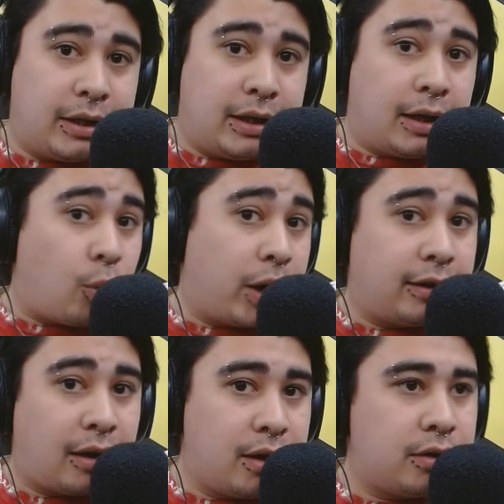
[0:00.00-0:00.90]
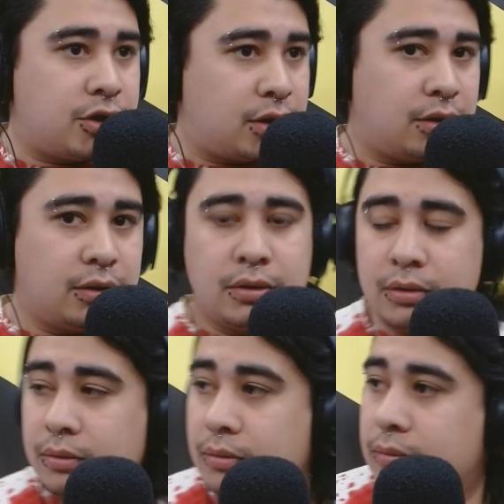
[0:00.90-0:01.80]
tiene 40 años. Sí, cuando
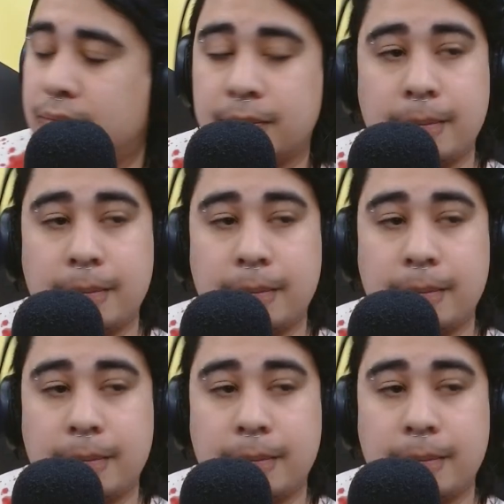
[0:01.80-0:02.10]
la vi yo ya